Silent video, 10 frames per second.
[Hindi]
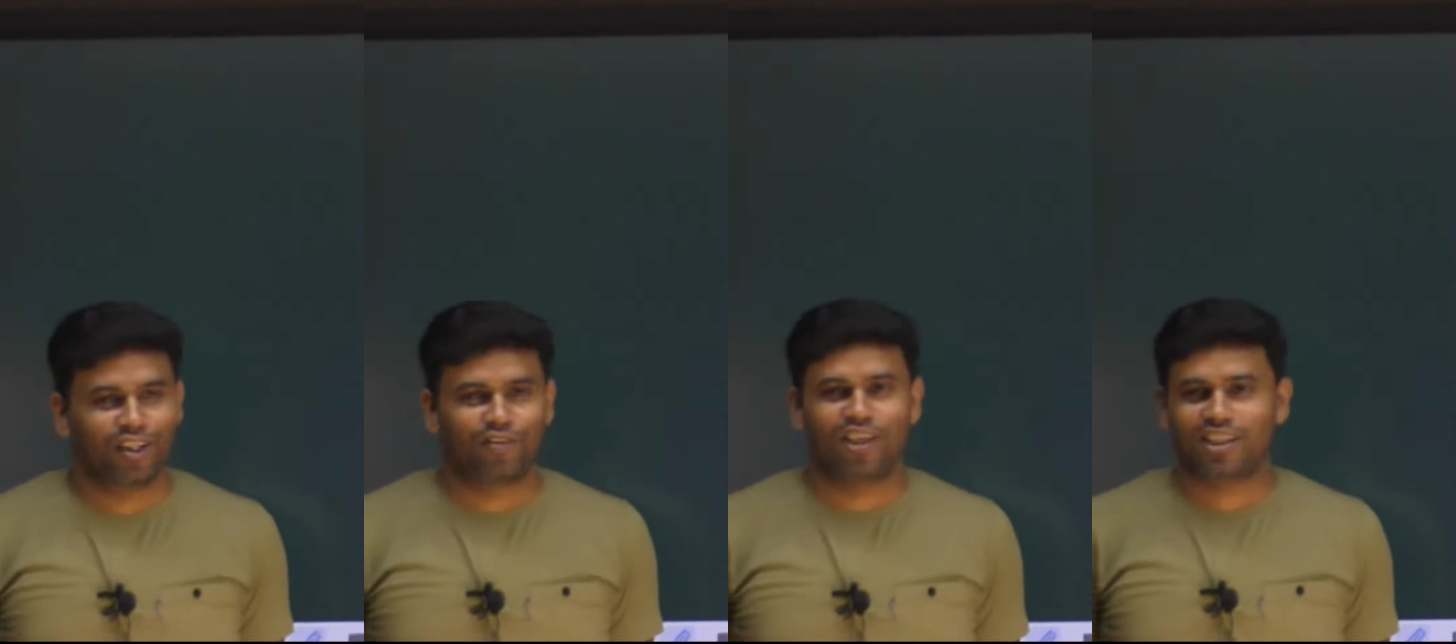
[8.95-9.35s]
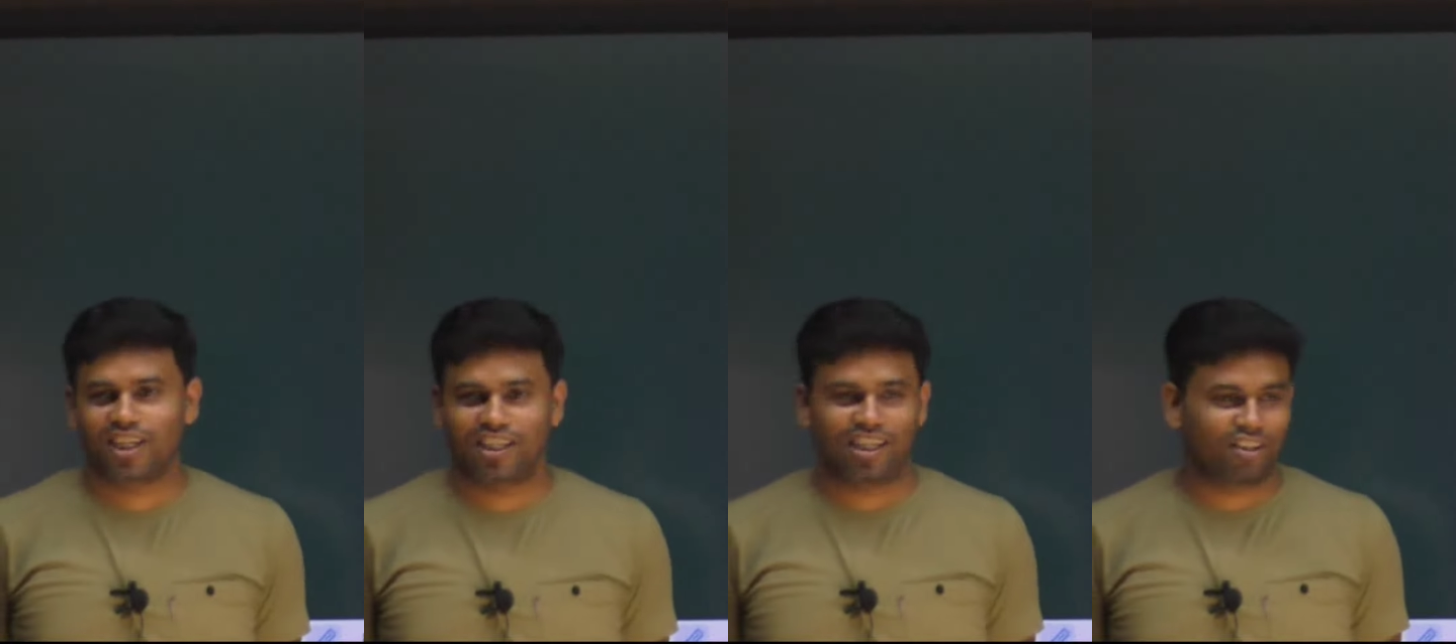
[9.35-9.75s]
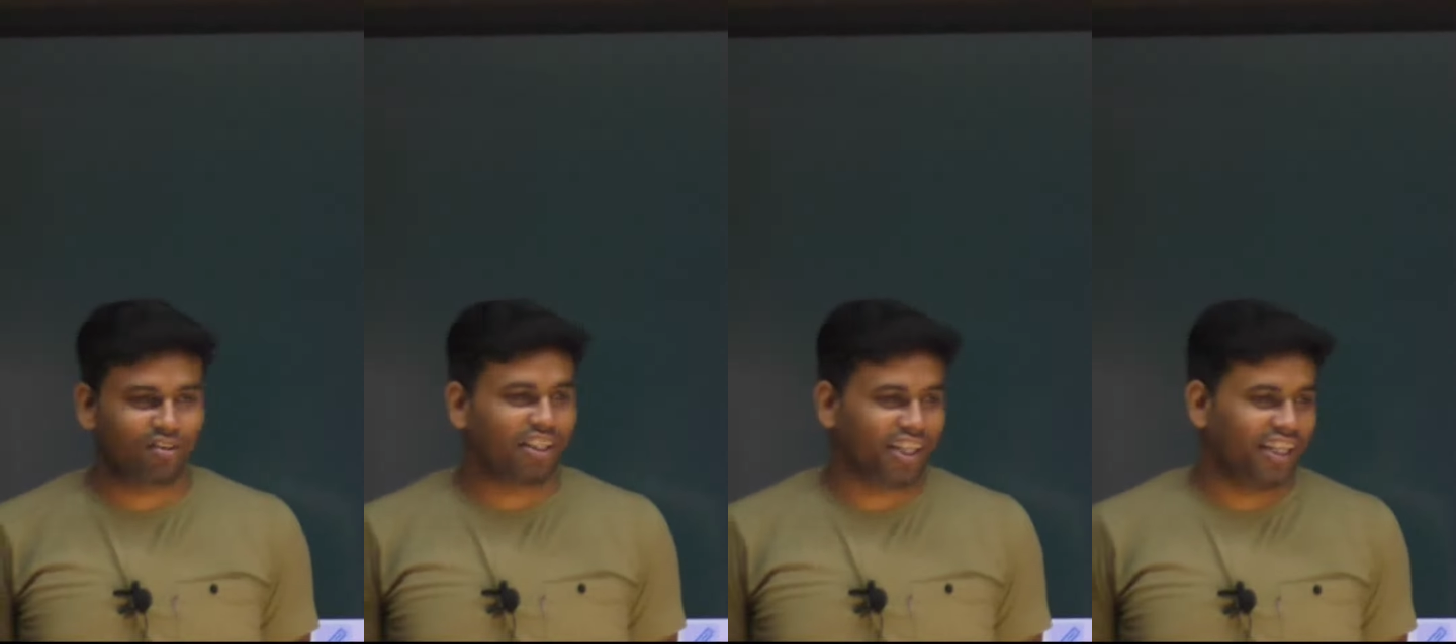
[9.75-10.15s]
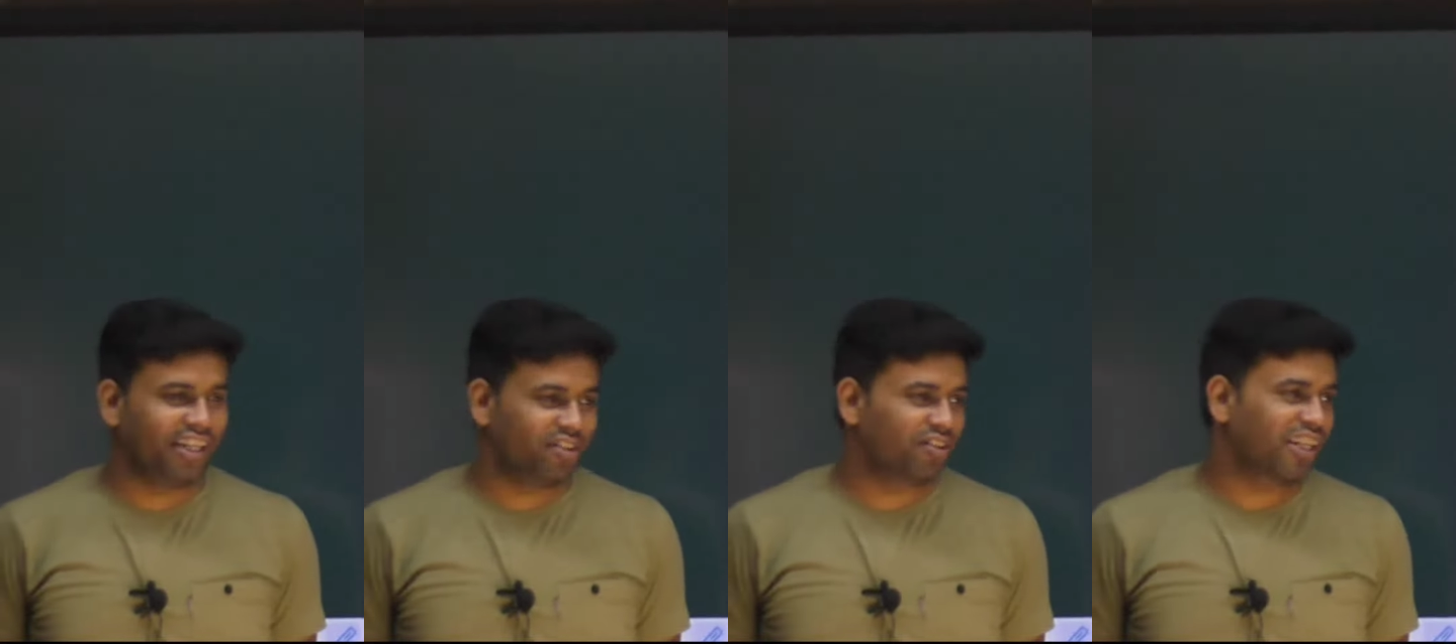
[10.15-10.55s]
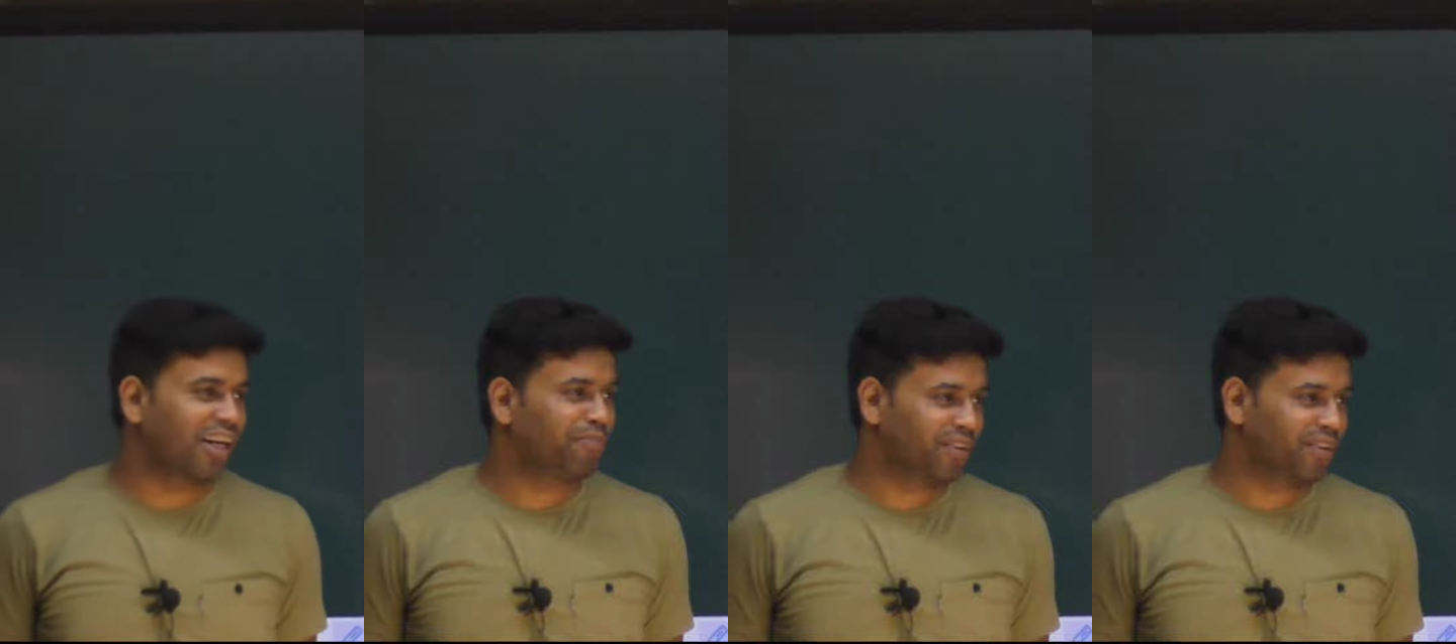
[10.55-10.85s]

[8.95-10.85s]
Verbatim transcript: तो बोला छाता तो नहीं है जो था